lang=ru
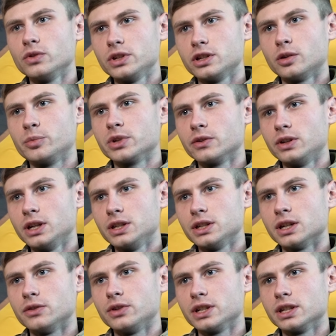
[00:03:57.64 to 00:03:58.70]
увидел
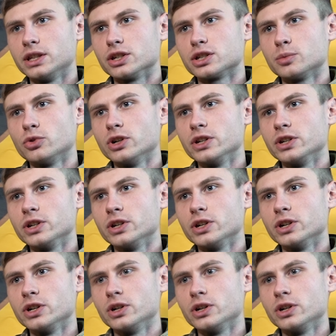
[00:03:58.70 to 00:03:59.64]
объявление, вернее, даже мой отец